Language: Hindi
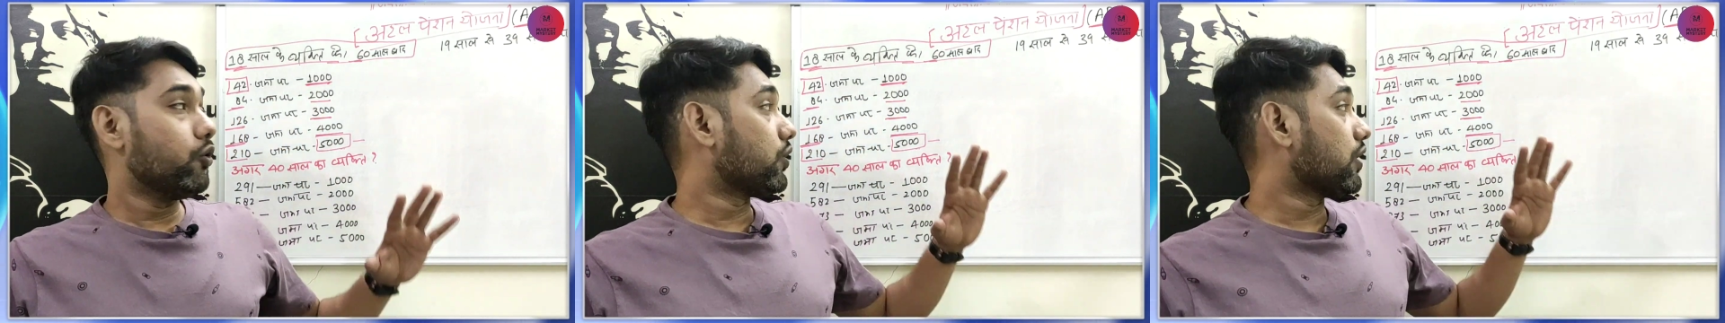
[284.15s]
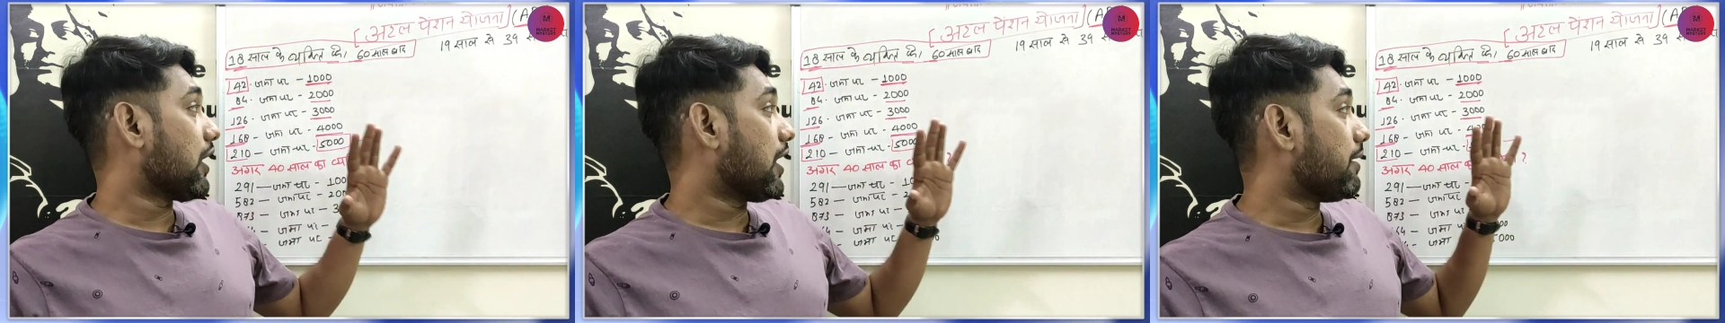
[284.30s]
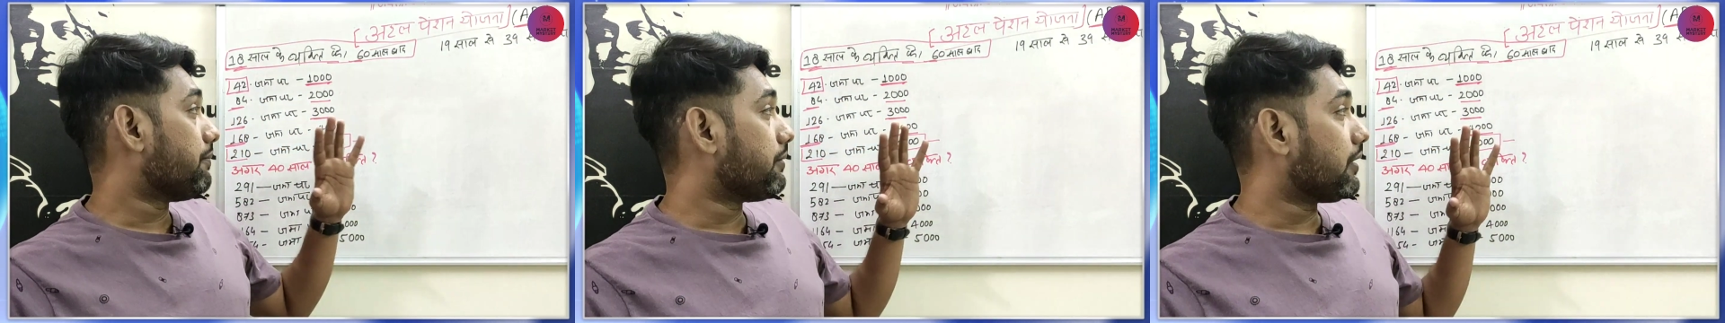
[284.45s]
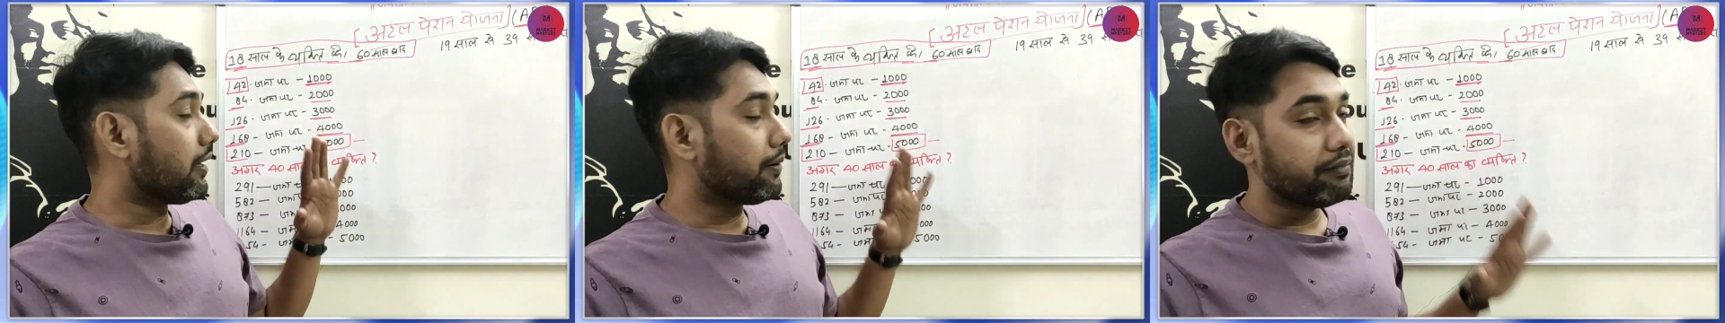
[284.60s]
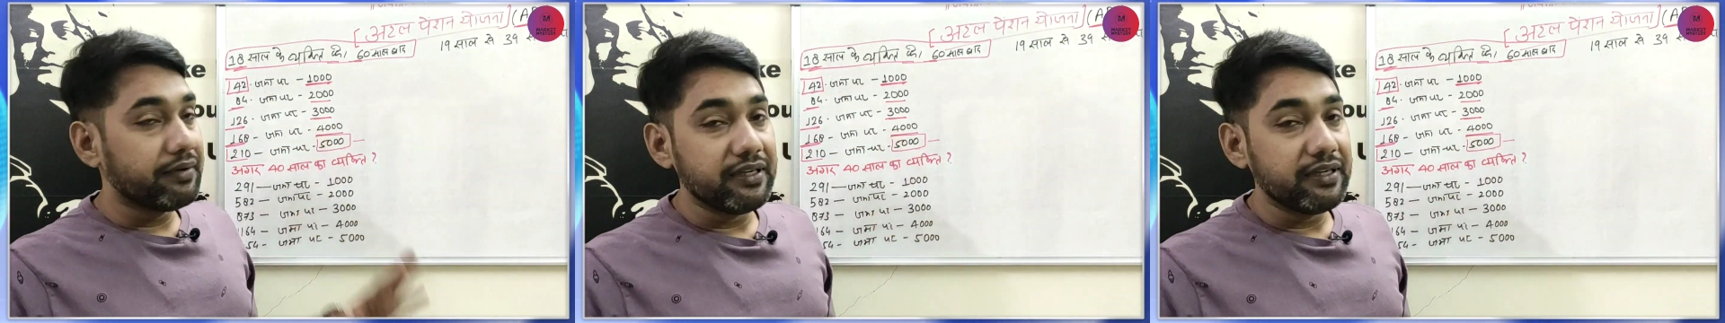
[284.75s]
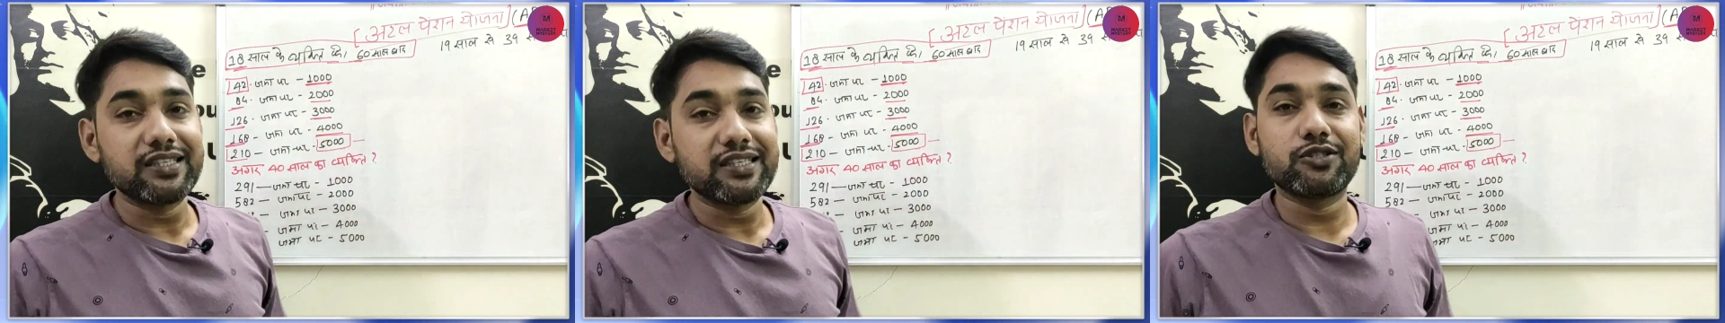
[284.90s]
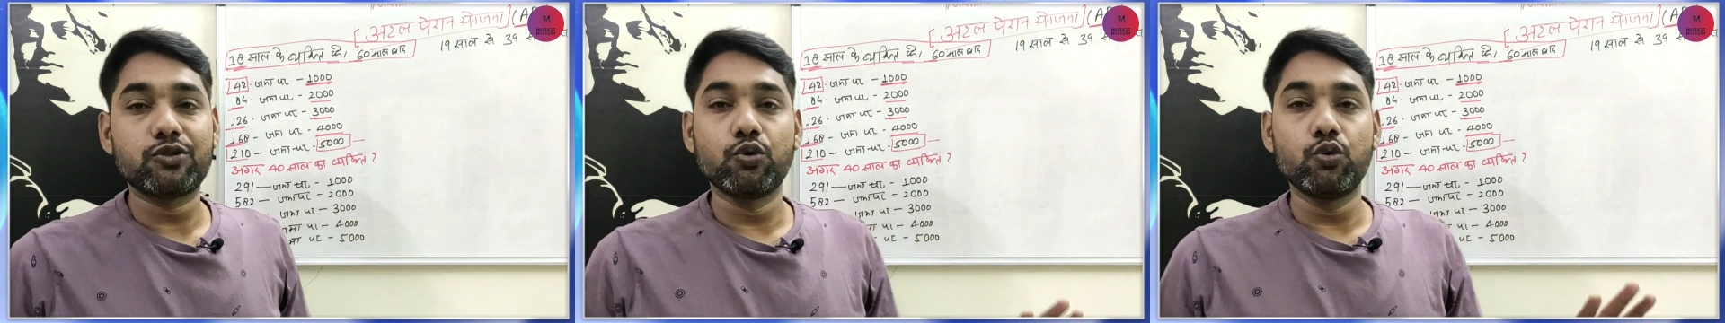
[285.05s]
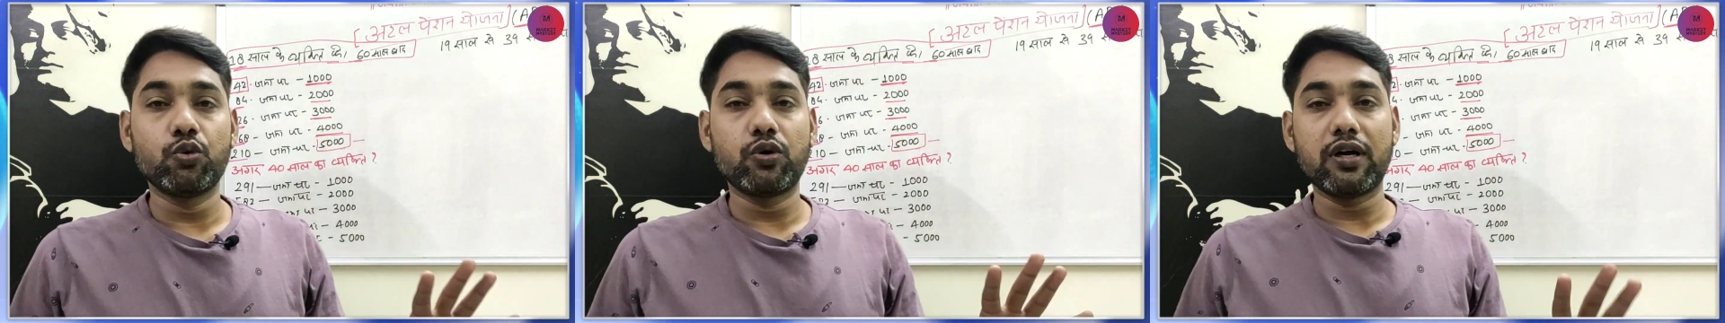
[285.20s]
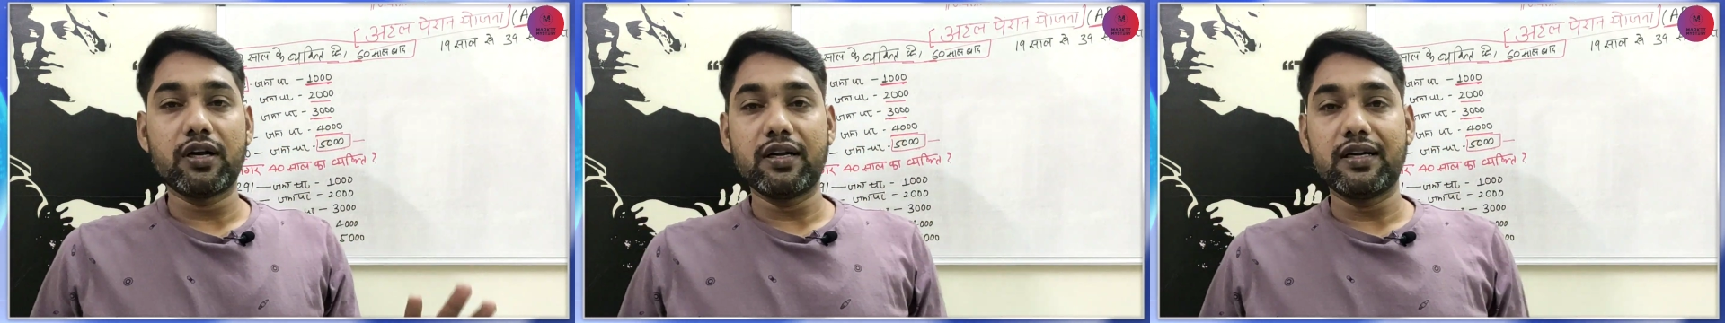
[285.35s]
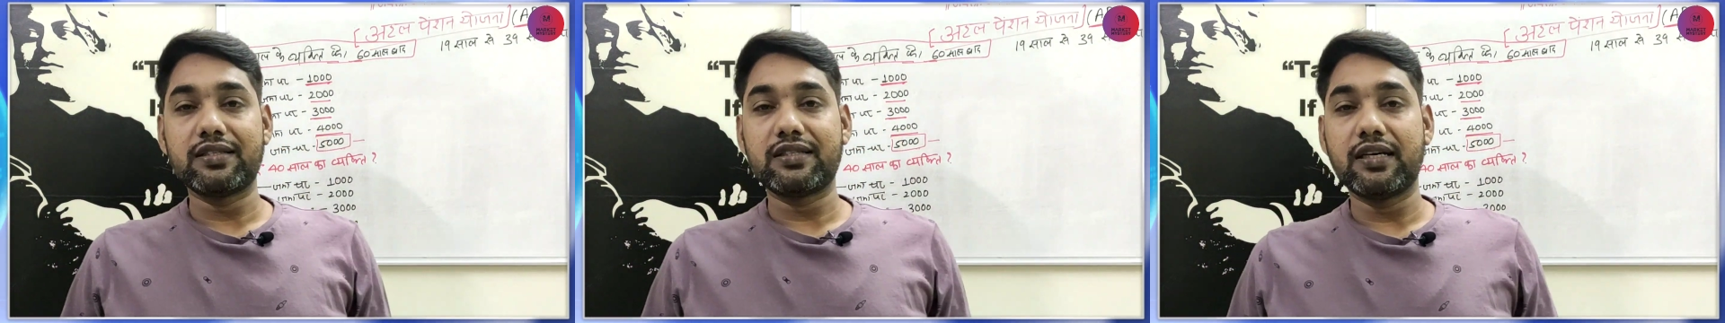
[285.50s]
और आप अभी से शुरू
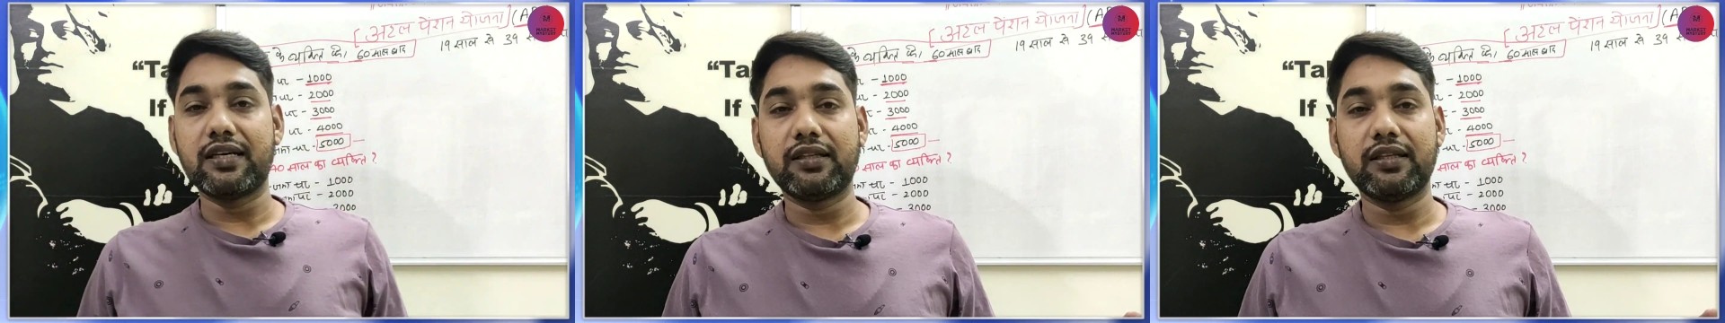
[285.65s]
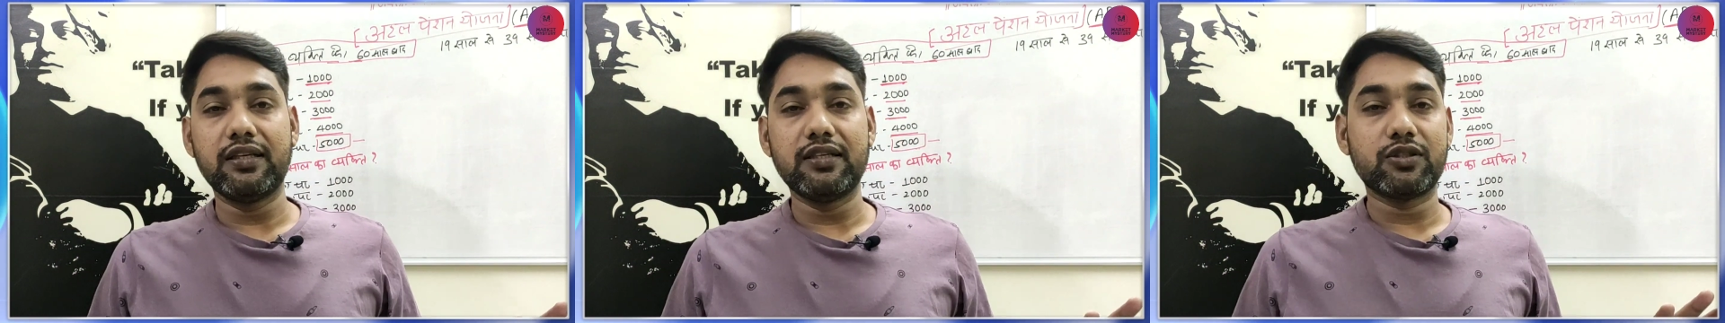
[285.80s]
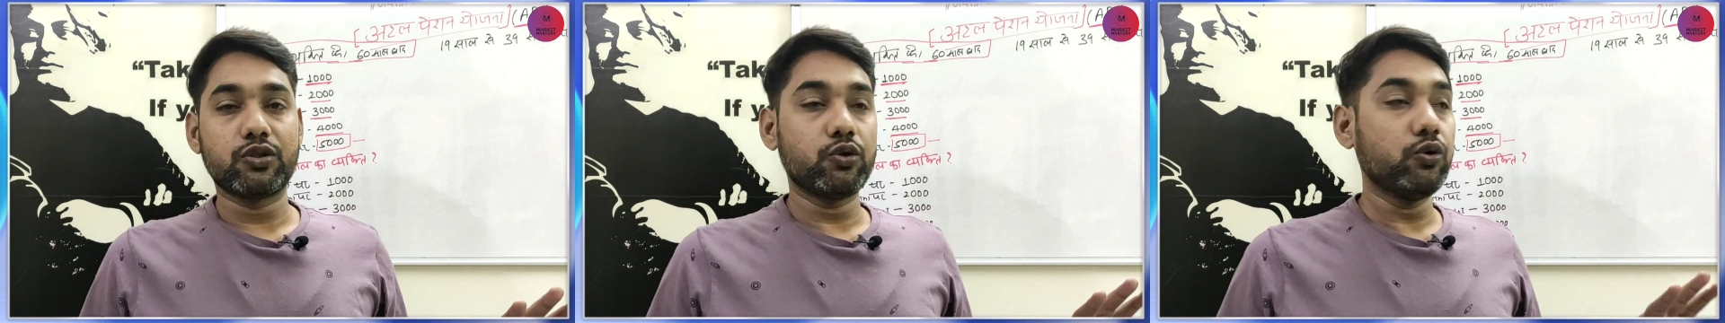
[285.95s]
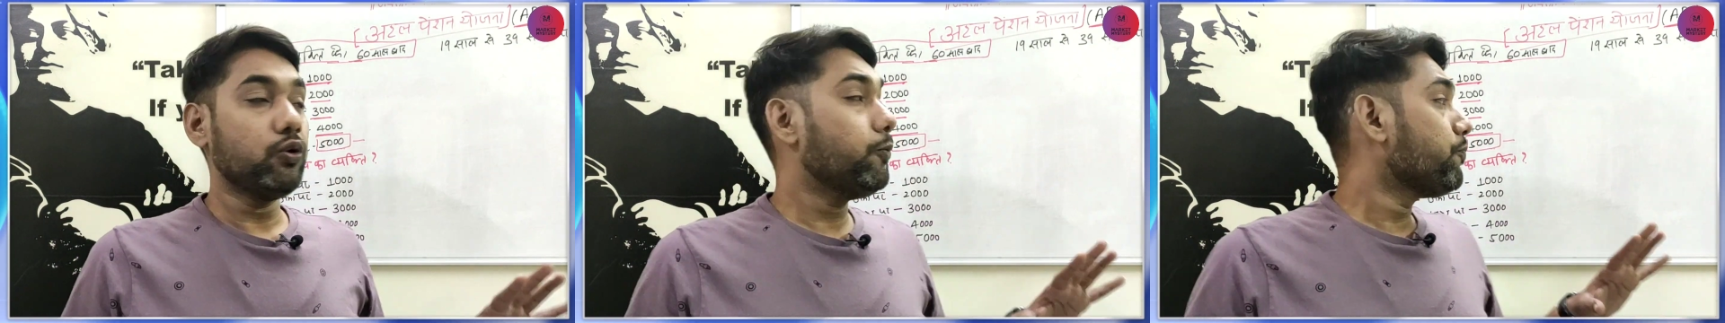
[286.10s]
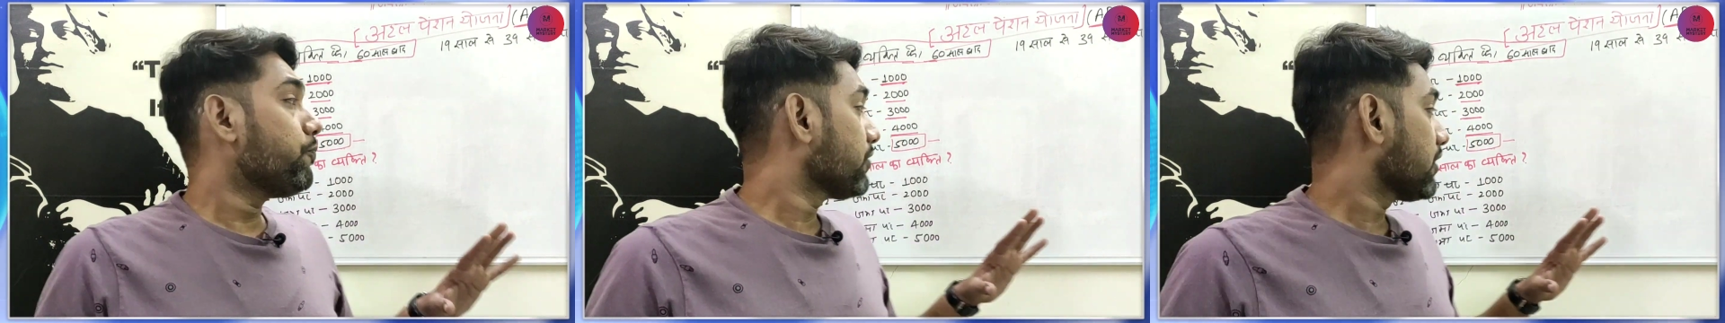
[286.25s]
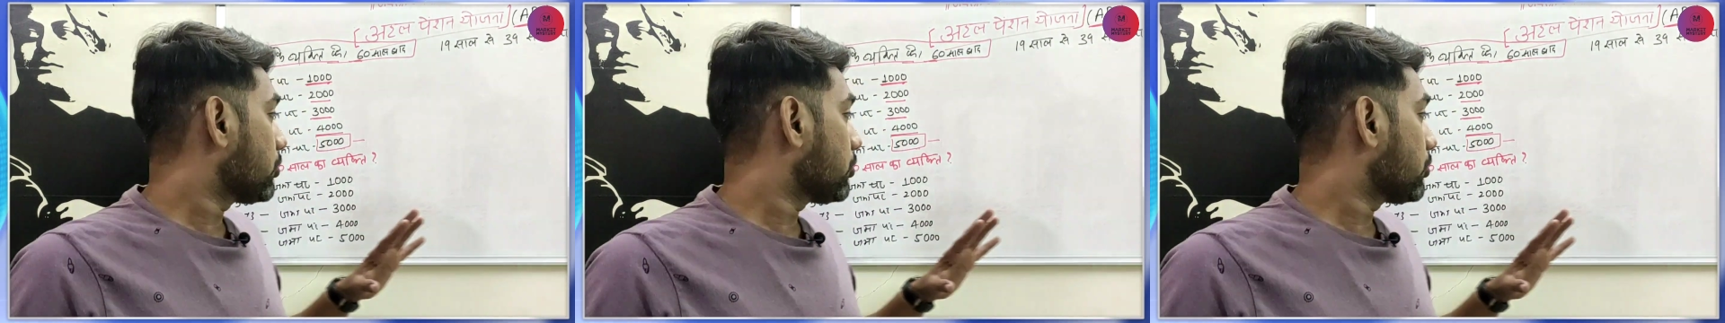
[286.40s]
करना चाहते हैं इसको